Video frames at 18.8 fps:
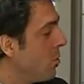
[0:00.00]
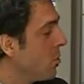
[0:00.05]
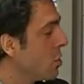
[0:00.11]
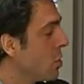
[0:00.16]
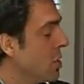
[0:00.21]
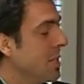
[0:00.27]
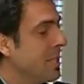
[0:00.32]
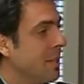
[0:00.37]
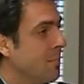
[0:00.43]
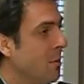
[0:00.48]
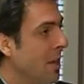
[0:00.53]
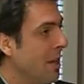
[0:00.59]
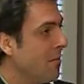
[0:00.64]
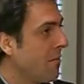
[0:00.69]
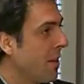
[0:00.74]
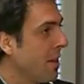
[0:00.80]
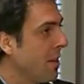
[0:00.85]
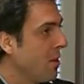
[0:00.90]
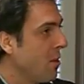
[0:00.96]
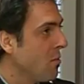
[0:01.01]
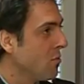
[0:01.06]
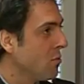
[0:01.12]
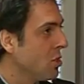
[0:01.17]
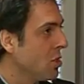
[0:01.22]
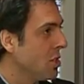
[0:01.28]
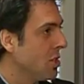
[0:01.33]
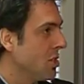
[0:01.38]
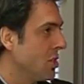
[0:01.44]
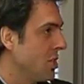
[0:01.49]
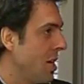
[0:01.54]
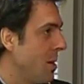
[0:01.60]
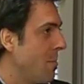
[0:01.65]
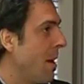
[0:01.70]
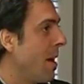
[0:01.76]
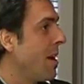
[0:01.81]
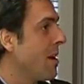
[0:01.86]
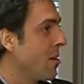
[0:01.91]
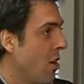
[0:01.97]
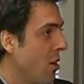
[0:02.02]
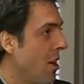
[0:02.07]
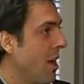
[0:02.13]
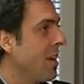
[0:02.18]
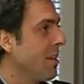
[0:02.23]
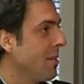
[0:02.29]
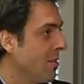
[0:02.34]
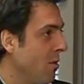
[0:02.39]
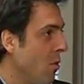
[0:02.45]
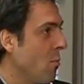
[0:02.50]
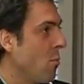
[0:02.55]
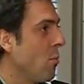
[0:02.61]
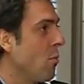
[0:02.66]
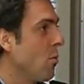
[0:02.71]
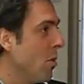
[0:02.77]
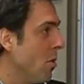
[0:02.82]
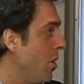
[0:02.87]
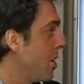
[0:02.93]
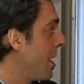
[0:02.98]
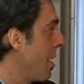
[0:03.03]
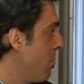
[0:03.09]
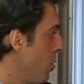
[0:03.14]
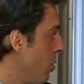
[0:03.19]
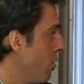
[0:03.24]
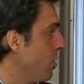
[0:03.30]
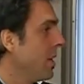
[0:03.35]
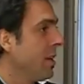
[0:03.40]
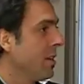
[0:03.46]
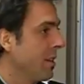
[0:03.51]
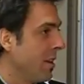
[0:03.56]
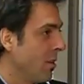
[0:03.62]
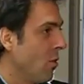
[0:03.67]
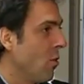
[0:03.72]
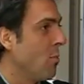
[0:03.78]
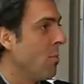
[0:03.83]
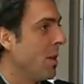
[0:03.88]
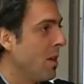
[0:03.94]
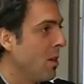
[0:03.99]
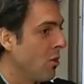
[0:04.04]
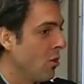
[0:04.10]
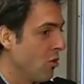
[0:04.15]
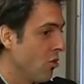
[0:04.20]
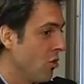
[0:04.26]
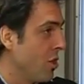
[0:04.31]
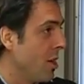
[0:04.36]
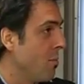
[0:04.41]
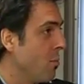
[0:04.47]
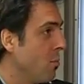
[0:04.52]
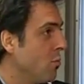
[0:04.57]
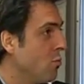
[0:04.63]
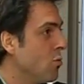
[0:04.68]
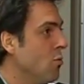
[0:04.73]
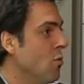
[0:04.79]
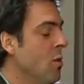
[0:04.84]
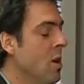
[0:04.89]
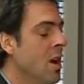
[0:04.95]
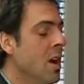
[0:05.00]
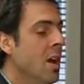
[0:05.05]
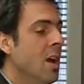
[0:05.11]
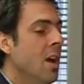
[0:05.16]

bon, je ne connaissais pas l'Afrique, donc j'apprends à connaître un peu euh, le Cameroun, hein, qui est un pays que je ne connais pas beaucoup.